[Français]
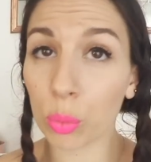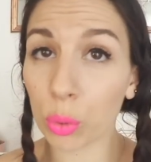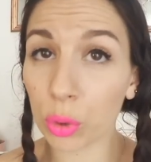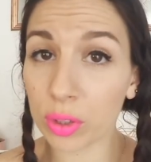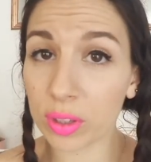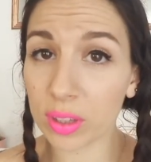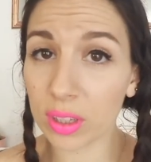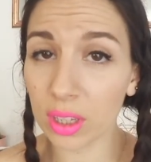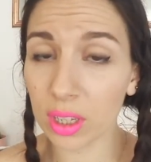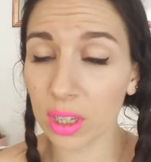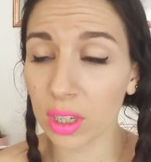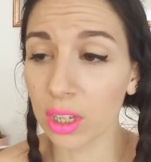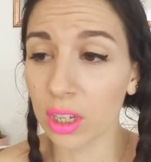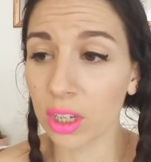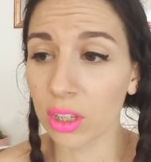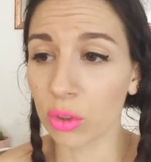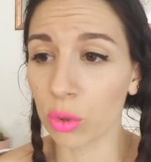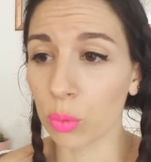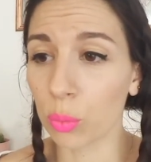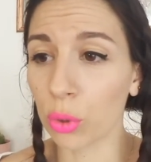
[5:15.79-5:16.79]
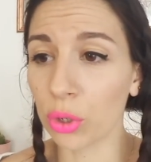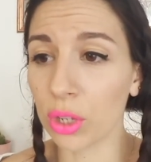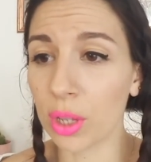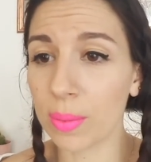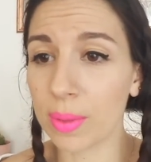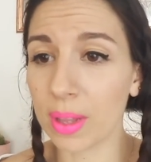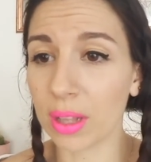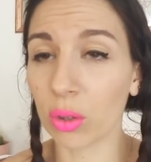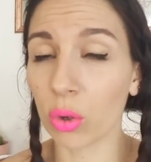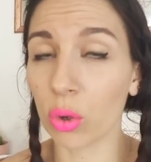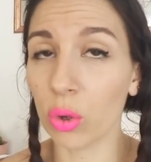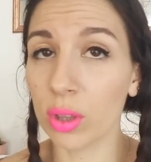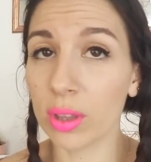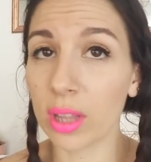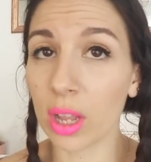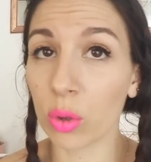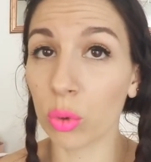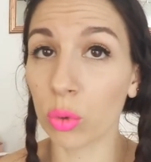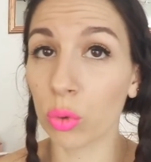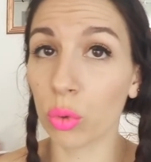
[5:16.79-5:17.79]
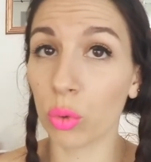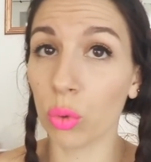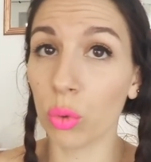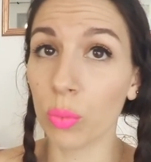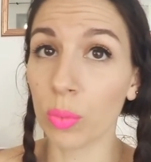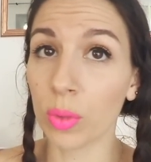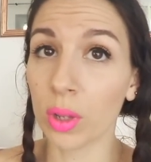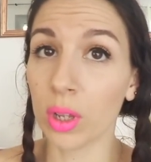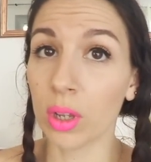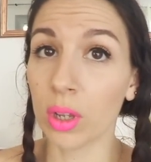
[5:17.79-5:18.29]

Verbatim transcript: petit, donc prenez peut-être une taille au-dessus.